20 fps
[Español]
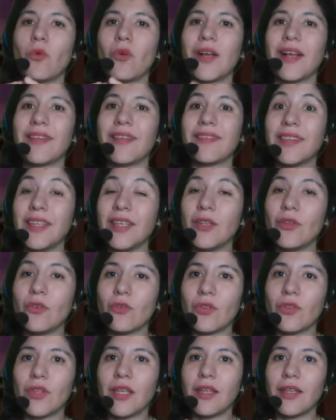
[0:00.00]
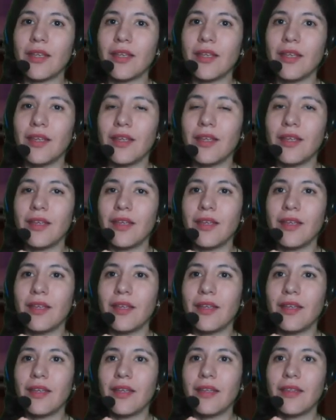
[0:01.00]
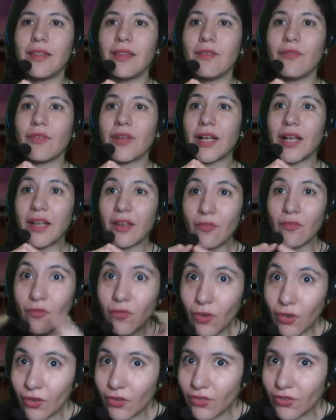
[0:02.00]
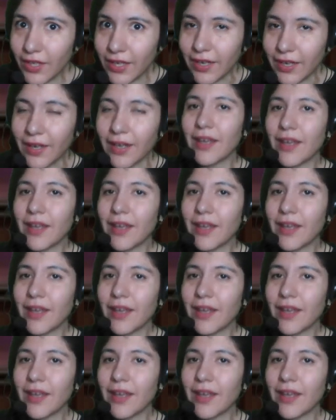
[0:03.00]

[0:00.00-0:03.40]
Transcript: castillo de, eh, Frankenforter